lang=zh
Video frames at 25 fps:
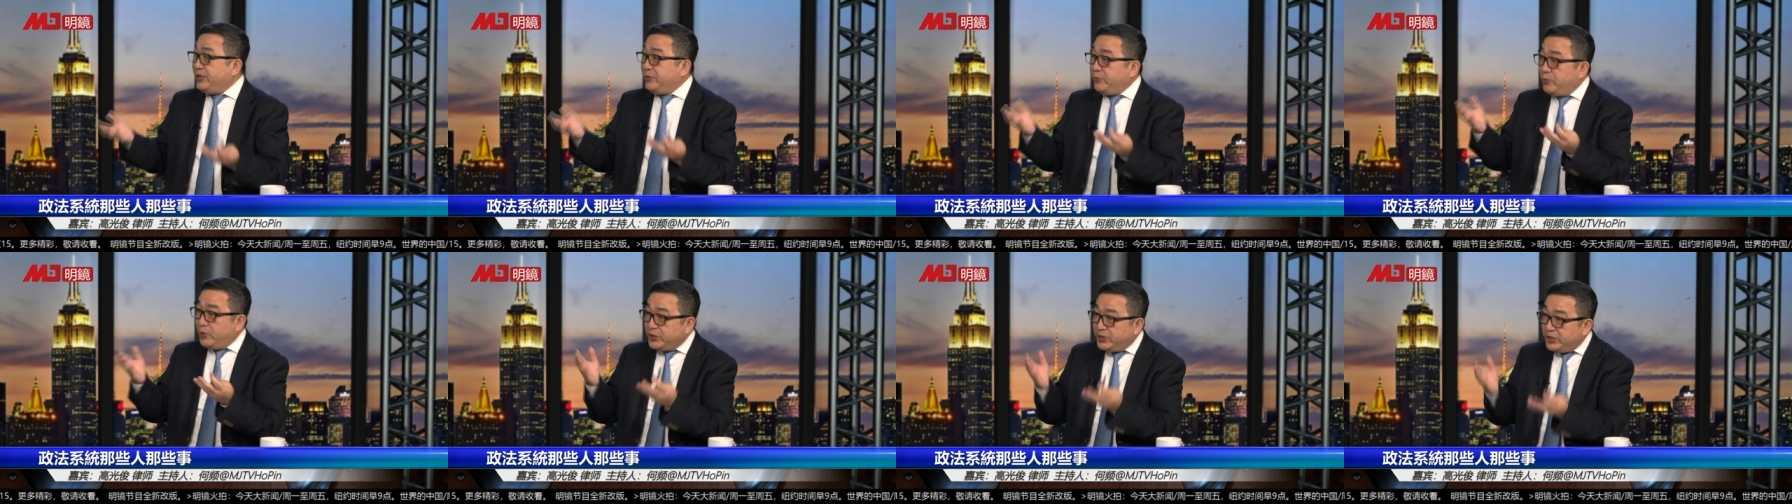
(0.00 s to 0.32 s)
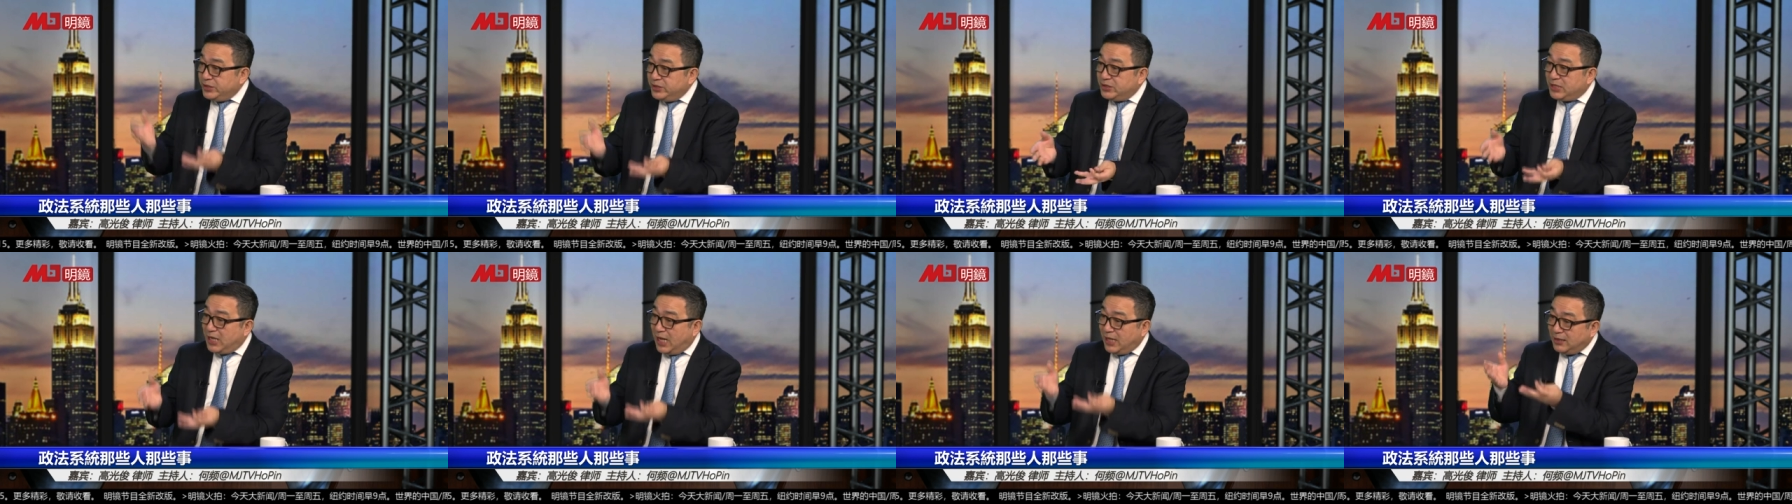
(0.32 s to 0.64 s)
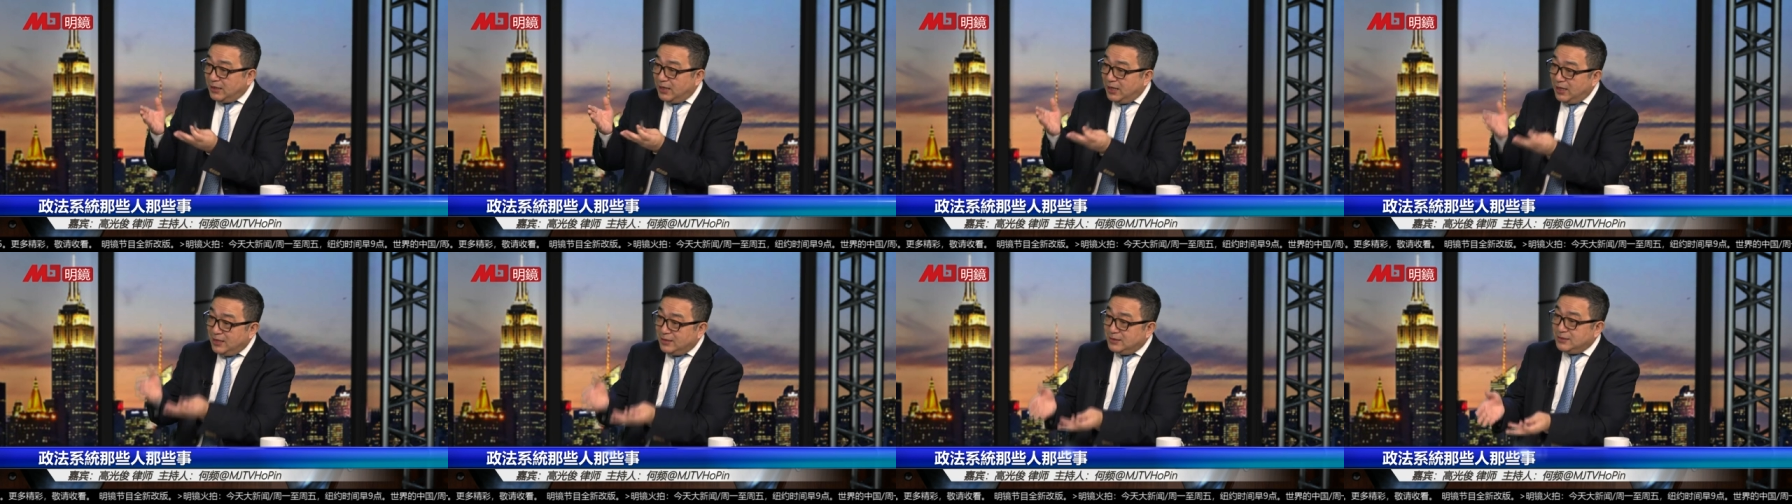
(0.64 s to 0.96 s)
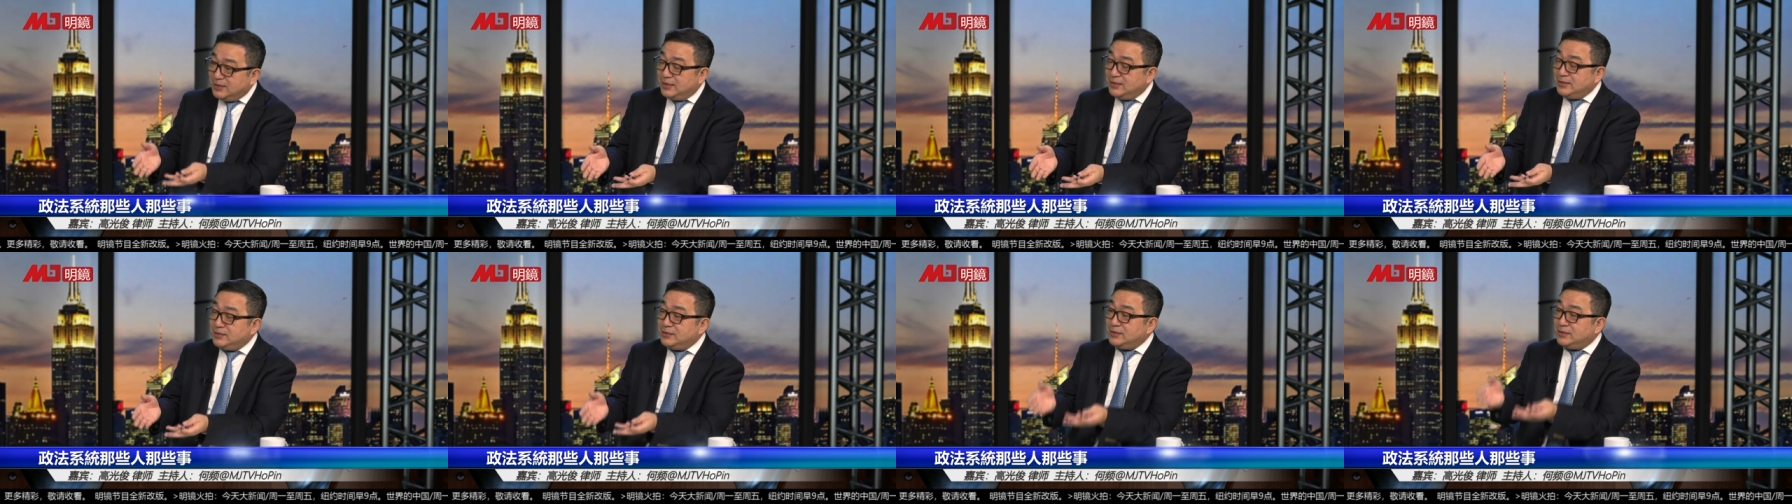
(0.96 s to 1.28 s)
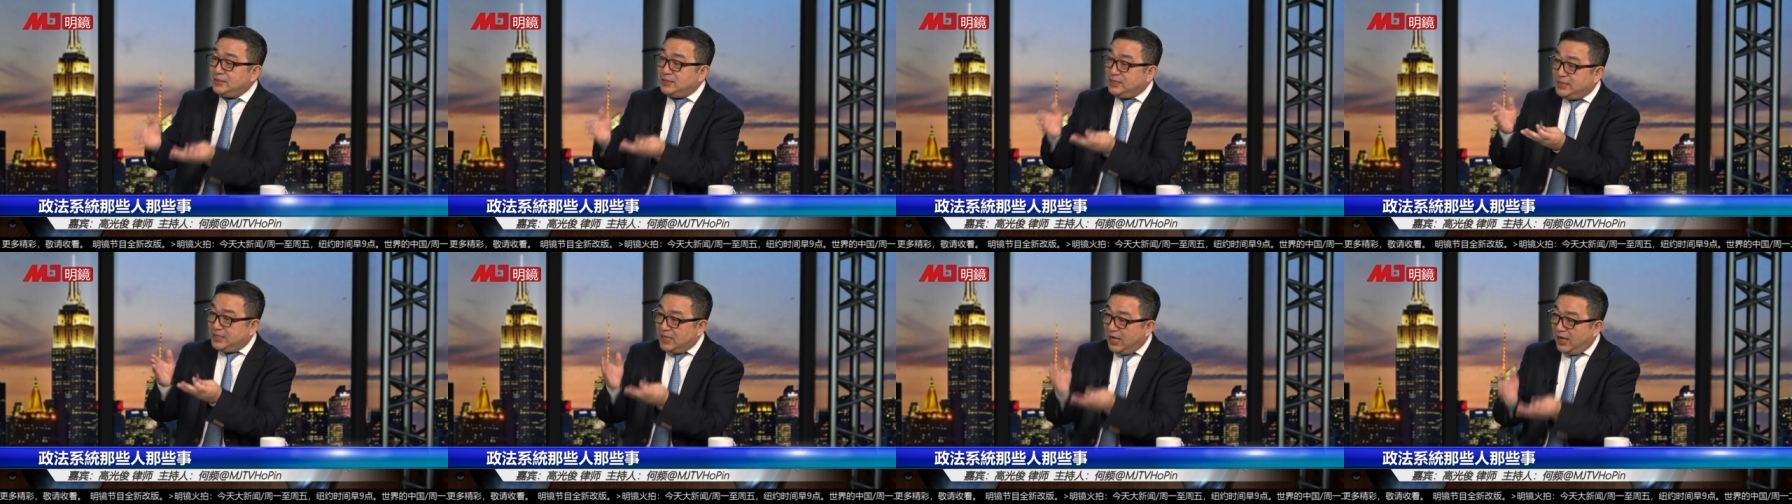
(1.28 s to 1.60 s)
我就是看到那个人是
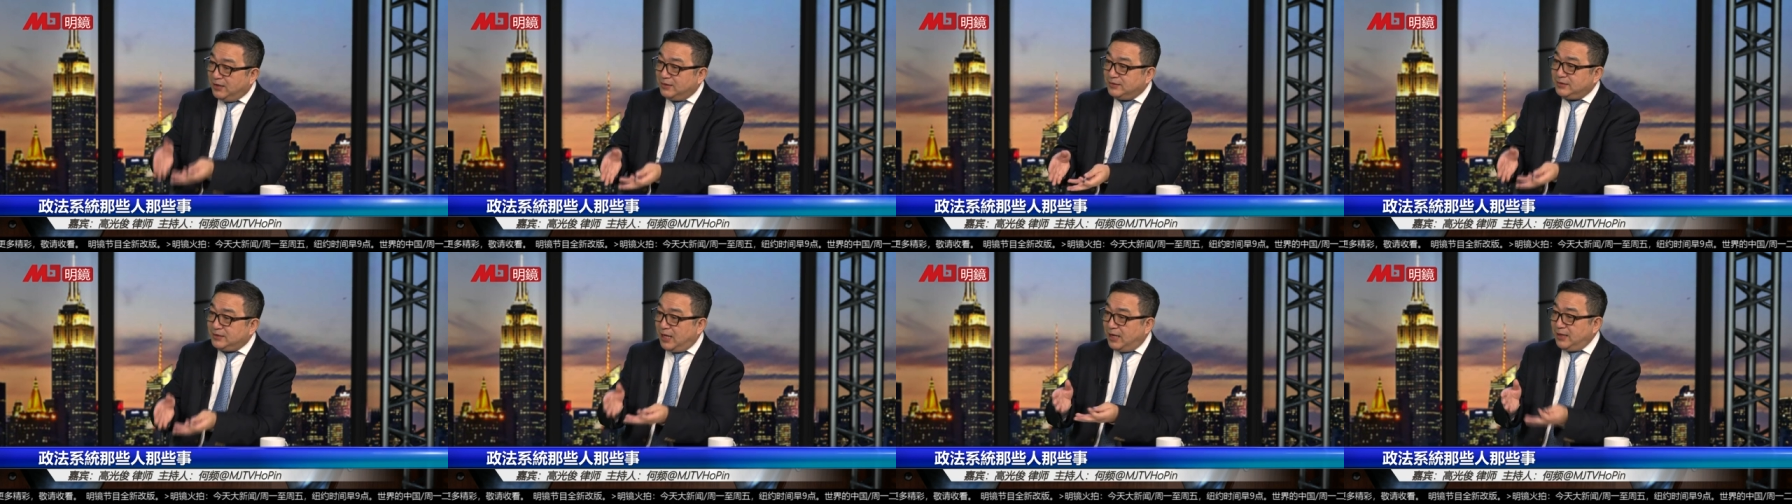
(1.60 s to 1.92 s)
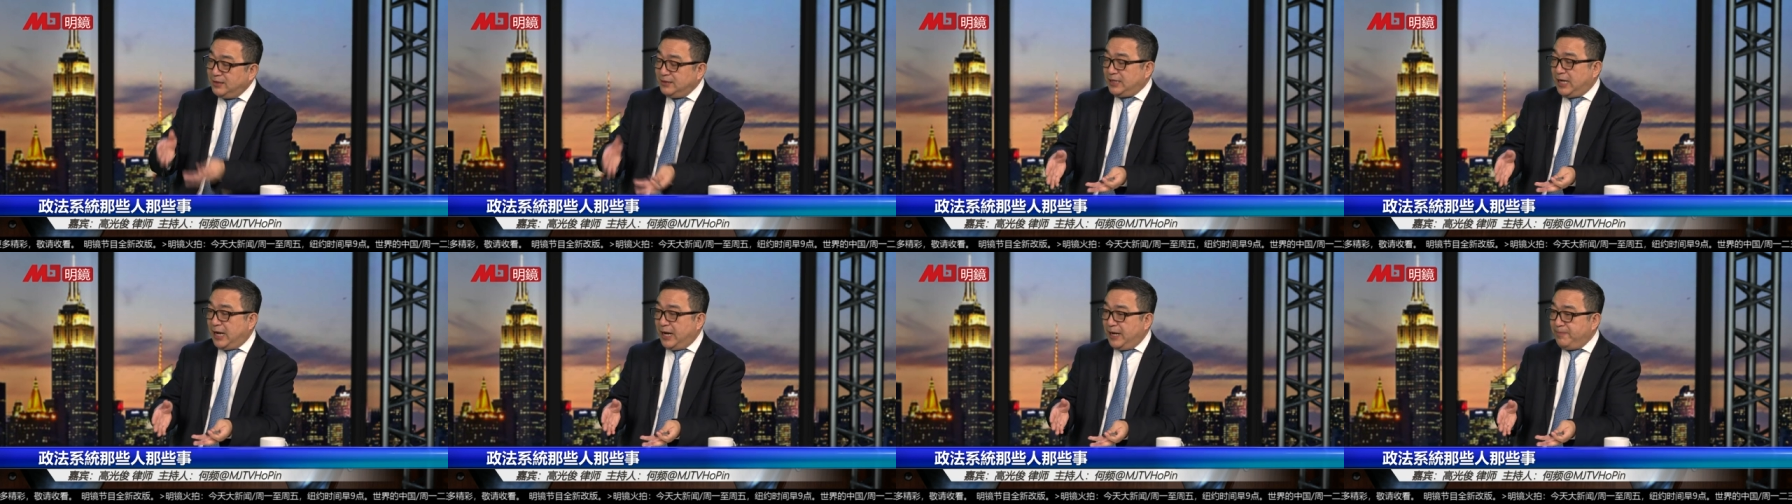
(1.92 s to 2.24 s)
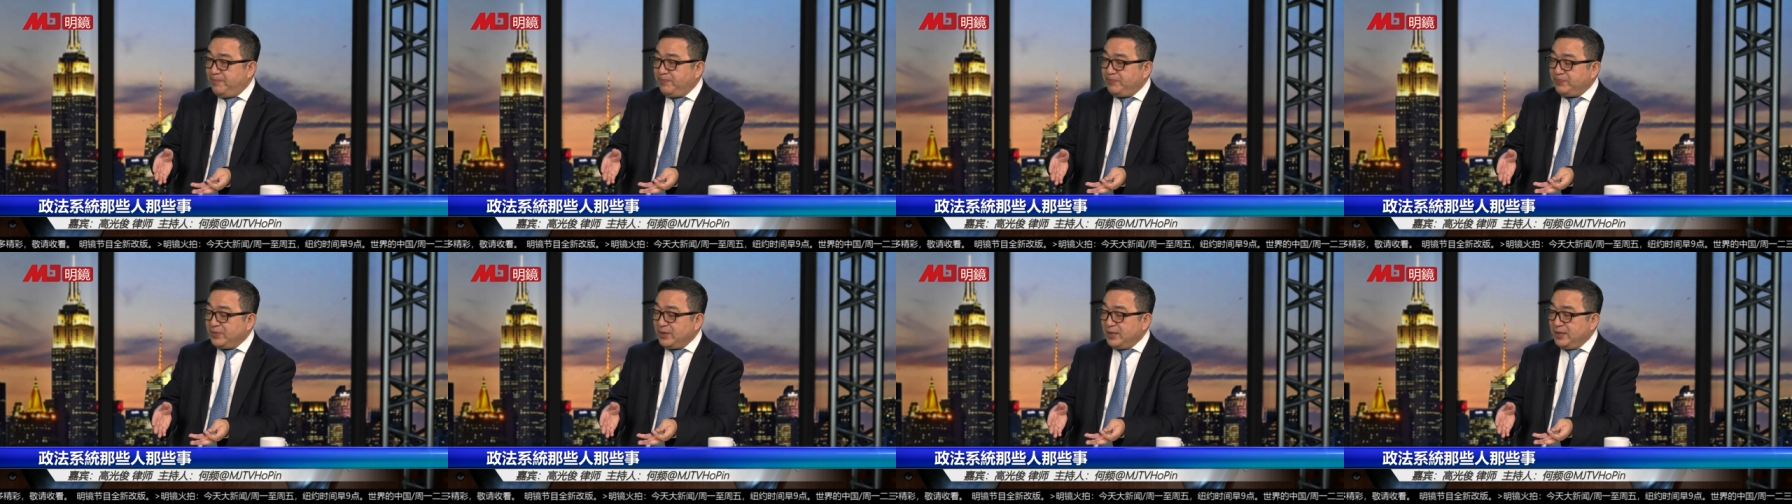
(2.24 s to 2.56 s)
想当然